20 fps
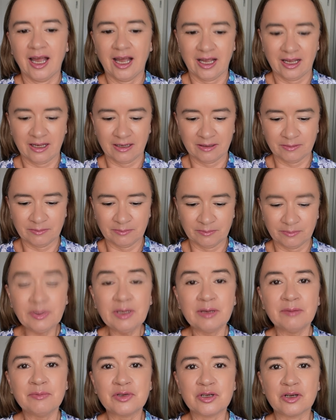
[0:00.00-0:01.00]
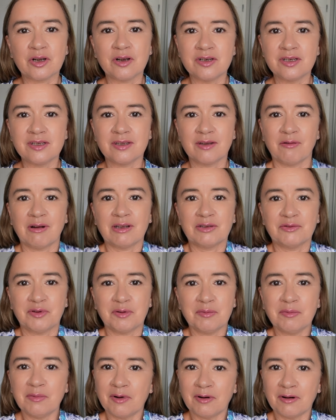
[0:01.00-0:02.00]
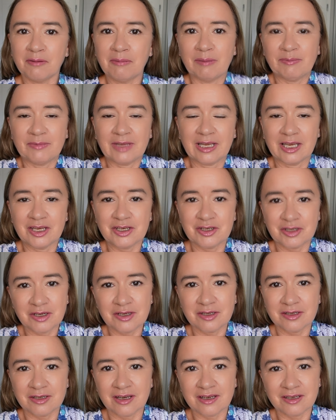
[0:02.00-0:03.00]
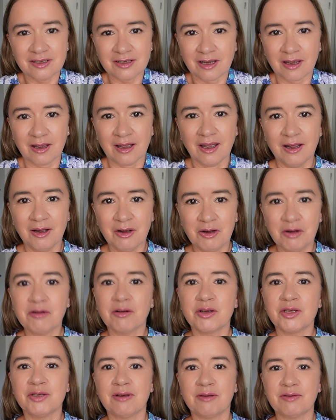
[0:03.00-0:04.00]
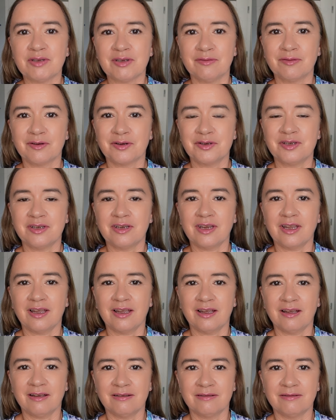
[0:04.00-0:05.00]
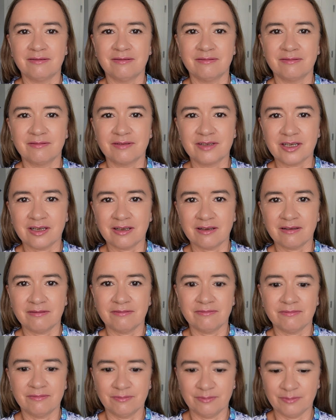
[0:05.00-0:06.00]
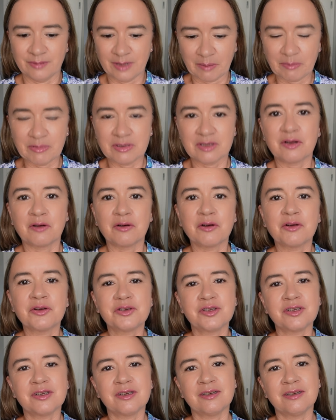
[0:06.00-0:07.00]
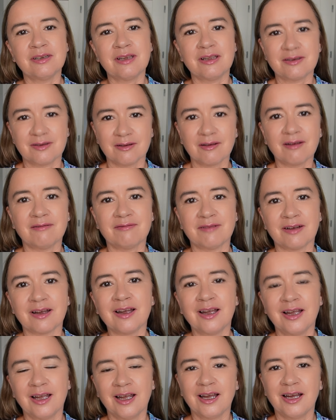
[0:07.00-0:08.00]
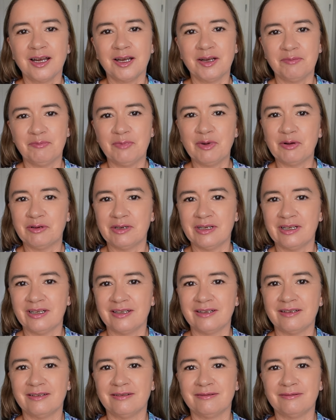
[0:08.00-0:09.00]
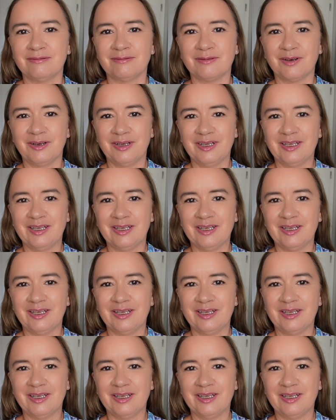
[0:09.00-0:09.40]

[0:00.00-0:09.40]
E, mi przychodzi to łatwo, bo mam takie szczęście, że urodziłam się w rodzinie, gdzie zdolności językowe były e,